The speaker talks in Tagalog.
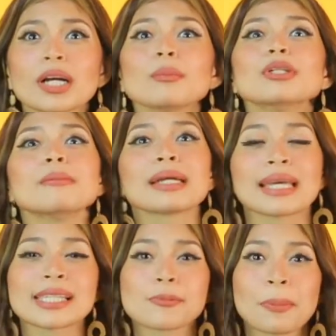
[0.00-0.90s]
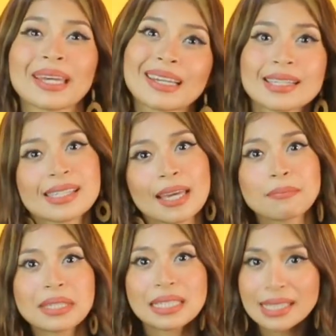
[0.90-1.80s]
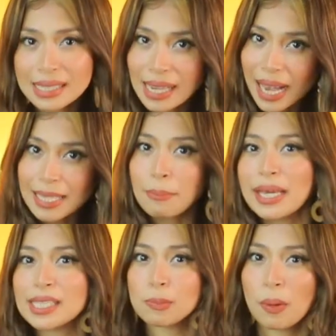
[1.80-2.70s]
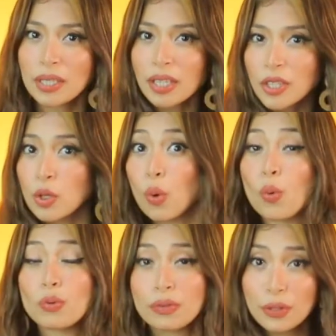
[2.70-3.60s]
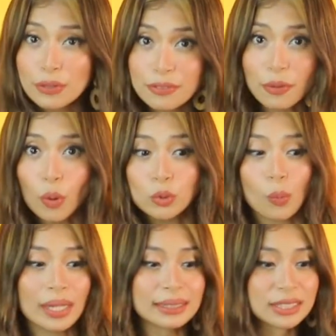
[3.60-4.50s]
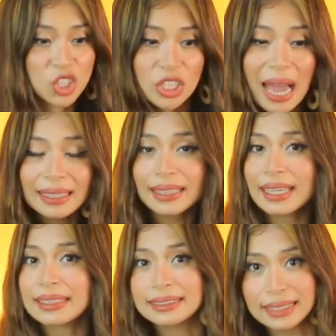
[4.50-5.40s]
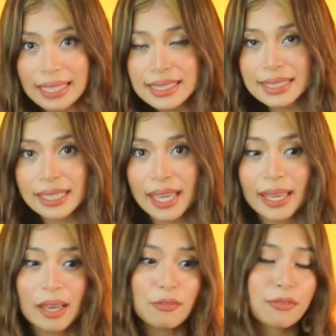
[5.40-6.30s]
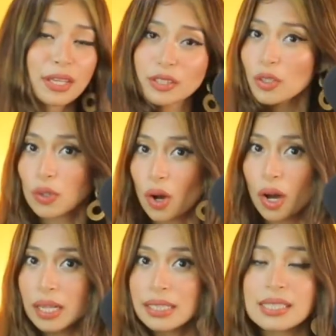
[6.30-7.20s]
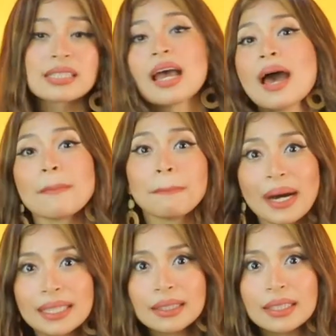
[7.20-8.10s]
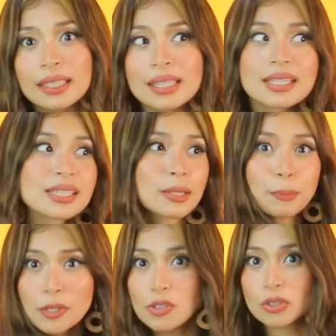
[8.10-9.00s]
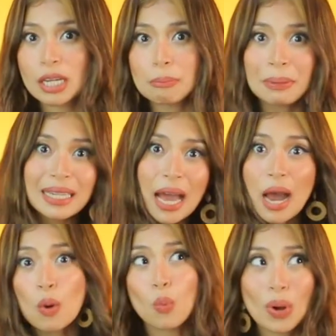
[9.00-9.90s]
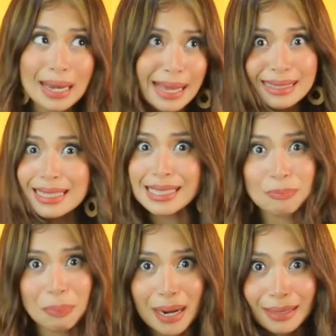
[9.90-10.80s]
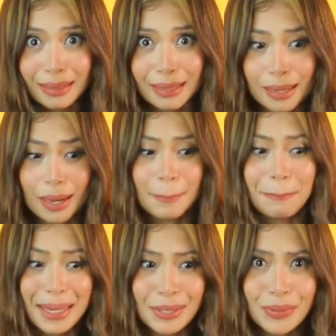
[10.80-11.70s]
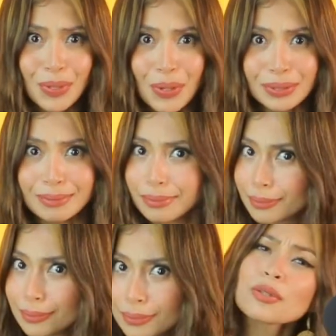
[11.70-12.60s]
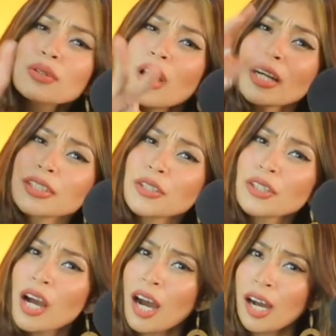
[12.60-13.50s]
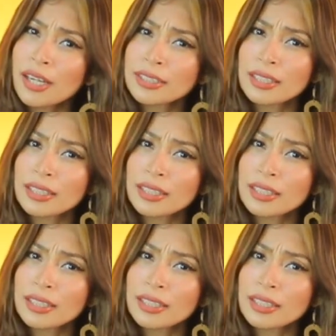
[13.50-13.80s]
ka muna mag-expect kasi minsan may spark kayo over the phone while chatting, texting, video calls. But sa personal pala, walay na spark. Paano yun? So guard your heart